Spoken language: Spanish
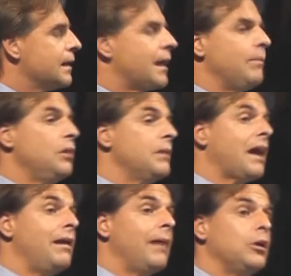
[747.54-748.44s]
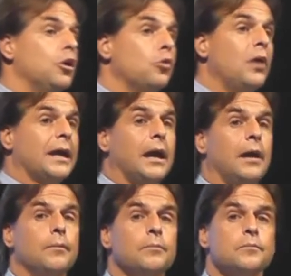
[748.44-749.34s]
Que a mí no me cabe la menor duda
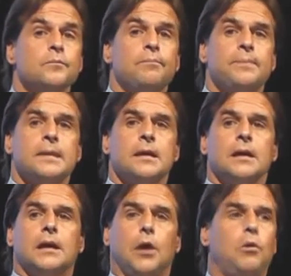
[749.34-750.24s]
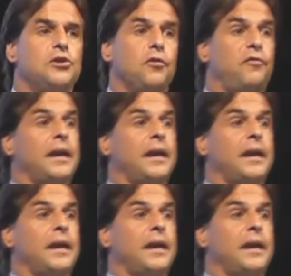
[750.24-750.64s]
que, que Wilson